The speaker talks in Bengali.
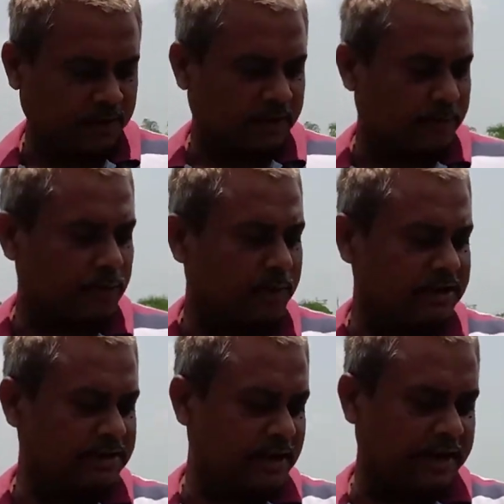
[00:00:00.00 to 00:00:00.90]
এবং
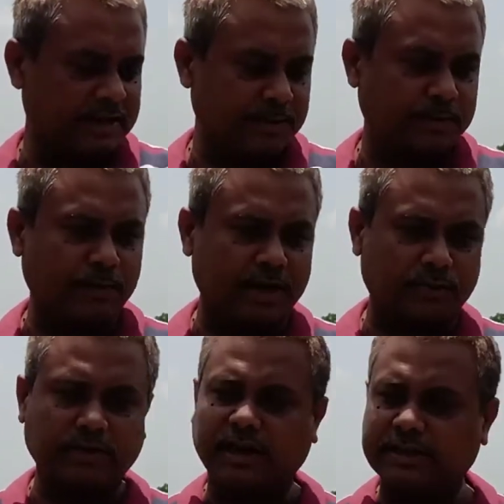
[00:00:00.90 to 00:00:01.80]
মাটিতে লাগিয়ে দেওয়ার পর এখন
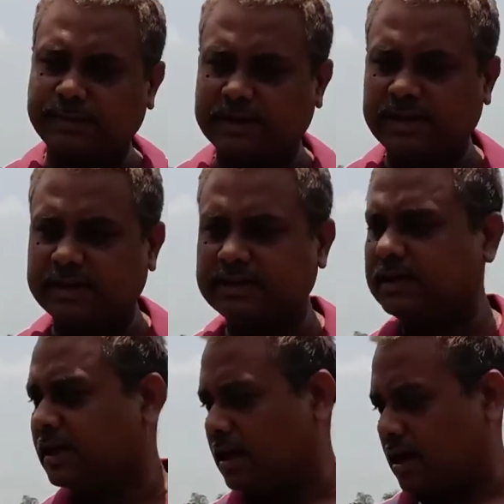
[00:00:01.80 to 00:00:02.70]
গাছ বেরিয়ে গেছে
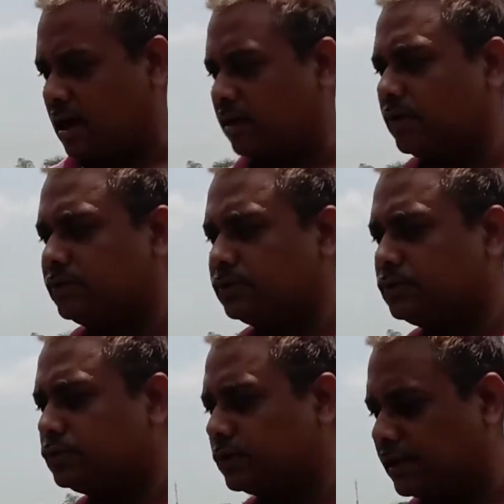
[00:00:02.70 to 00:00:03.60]
আর হয়তো
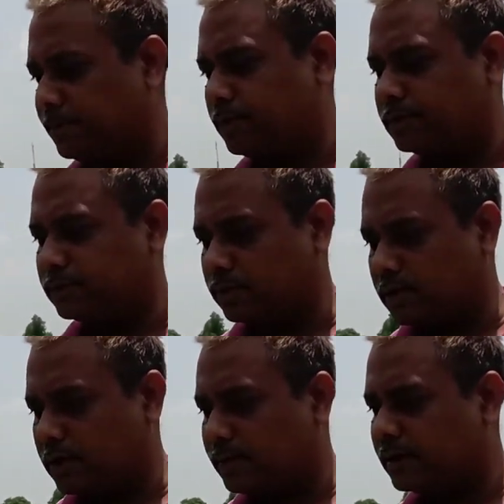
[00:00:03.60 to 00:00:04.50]
দুটো ক্ষেপ হয়তো তোলা
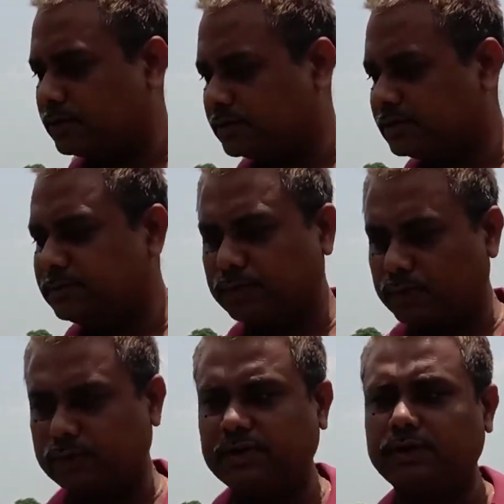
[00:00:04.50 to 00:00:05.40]
হবে আর দশ দিন
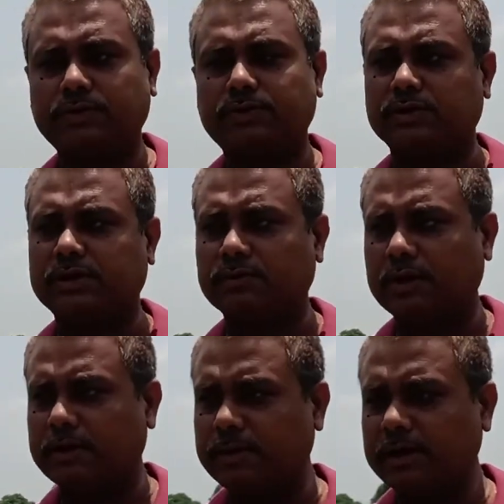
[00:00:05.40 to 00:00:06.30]
পনেরো দিন হয়তো শশা তোলা
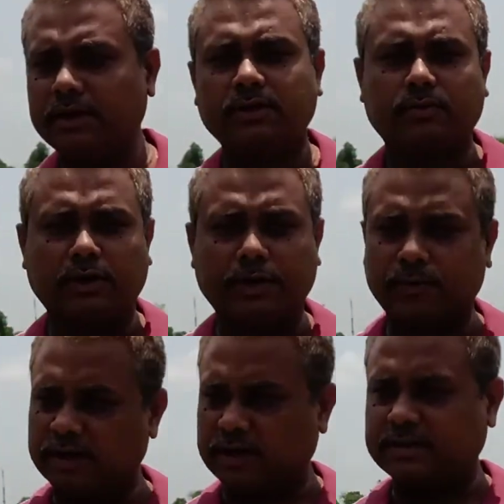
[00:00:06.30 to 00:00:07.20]
হবে তোলার পর
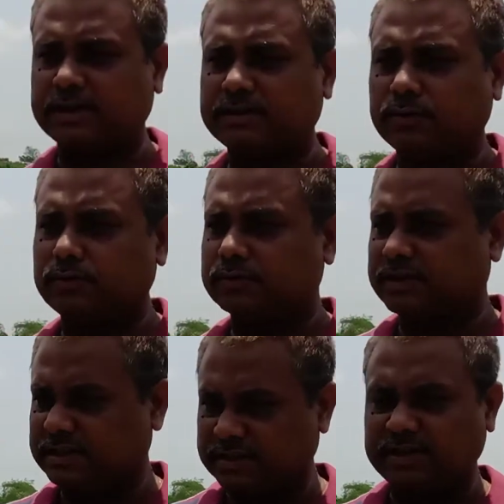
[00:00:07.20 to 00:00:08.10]
গাছটাকে যখন
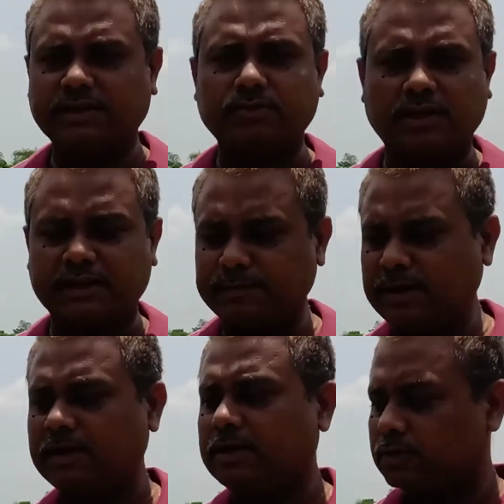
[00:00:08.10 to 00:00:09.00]
শেষের দিকে চলে আসবে
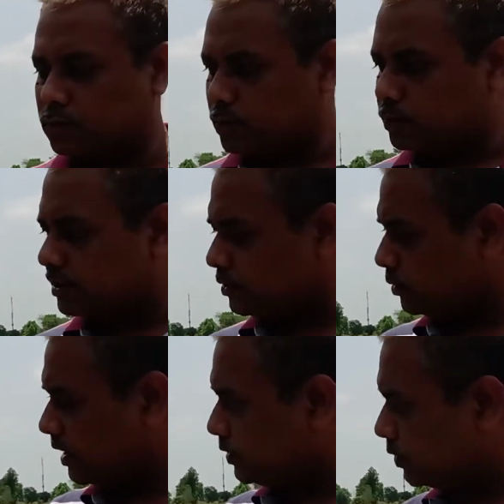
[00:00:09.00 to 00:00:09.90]
তখন কিন্তু
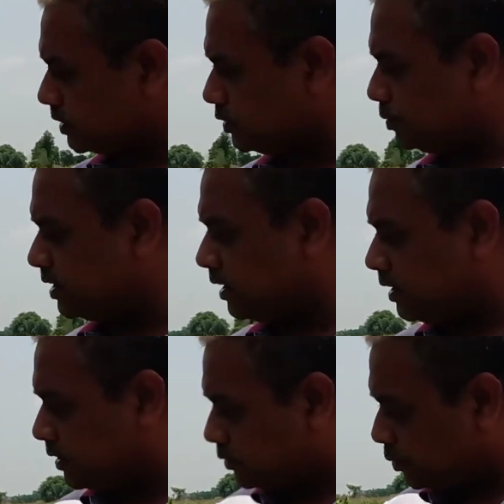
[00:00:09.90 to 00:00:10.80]
এই শশা জমিটা
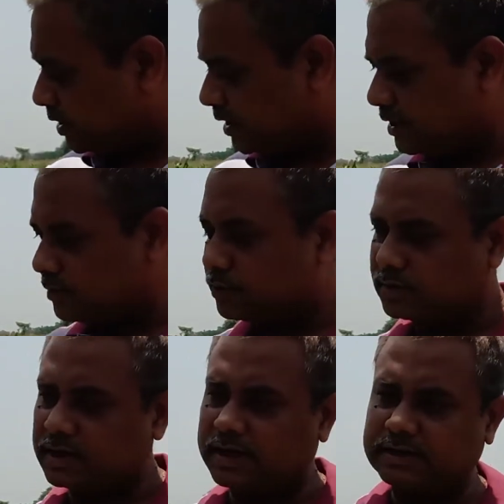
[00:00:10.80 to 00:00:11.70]
জমি থেকে কিন্তু
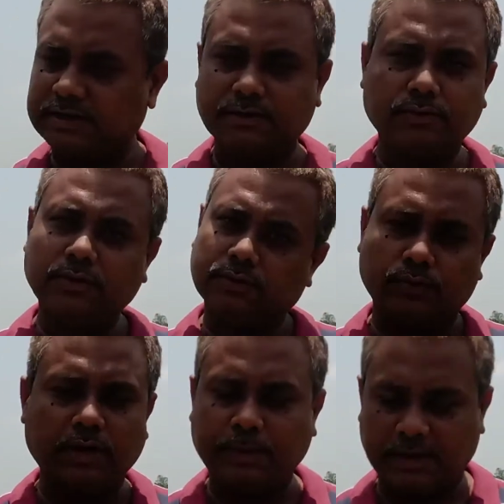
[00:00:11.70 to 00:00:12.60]
শশা গাছ কিন্তু
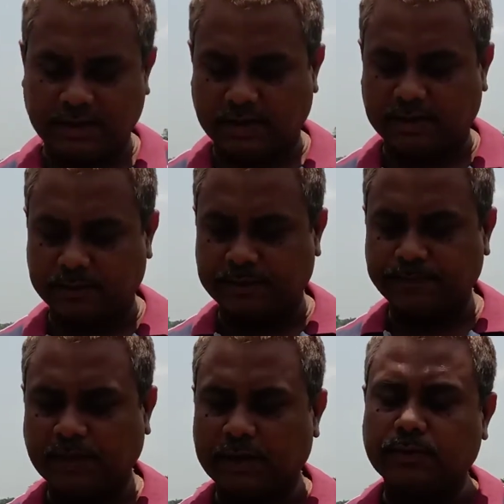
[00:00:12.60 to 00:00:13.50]
তুলে ফেলে দেওয়া হবে
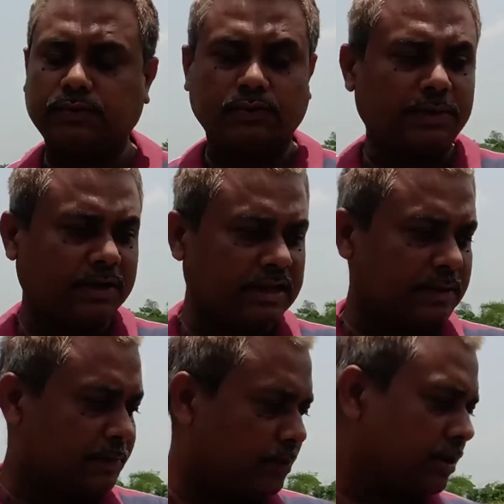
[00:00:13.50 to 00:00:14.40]
এবং তুলে ফেলে
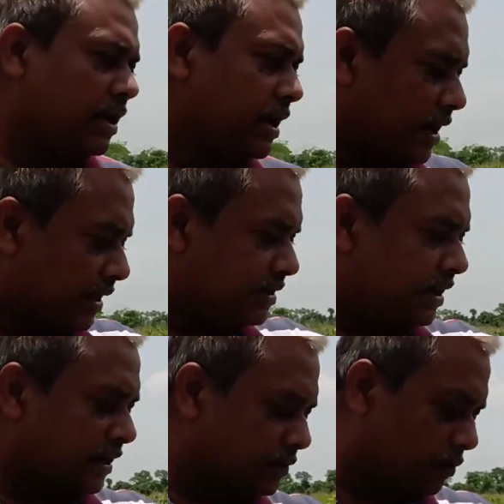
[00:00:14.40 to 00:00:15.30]
দেওয়ার পর এই যে
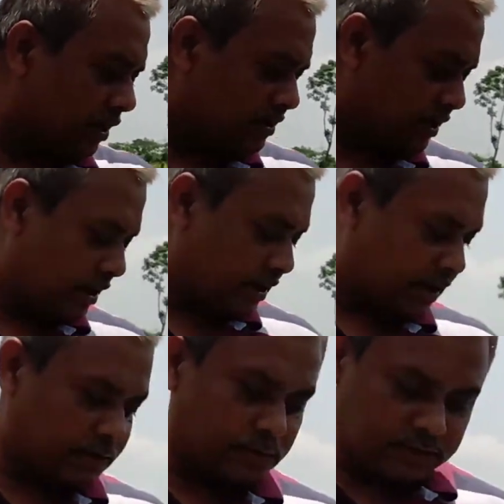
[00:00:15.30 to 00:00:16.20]
গাছগুলো আছে
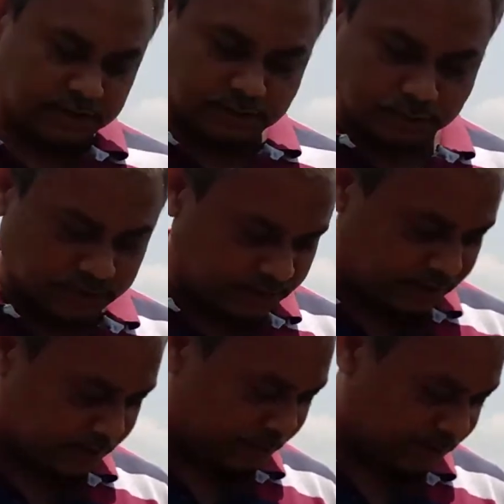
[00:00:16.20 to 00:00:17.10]
গাছগুলোতে কিন্তু দুদিক
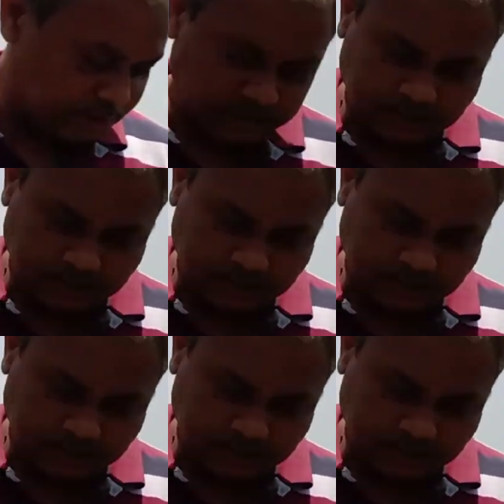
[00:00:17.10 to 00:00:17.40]
থেকে মাটি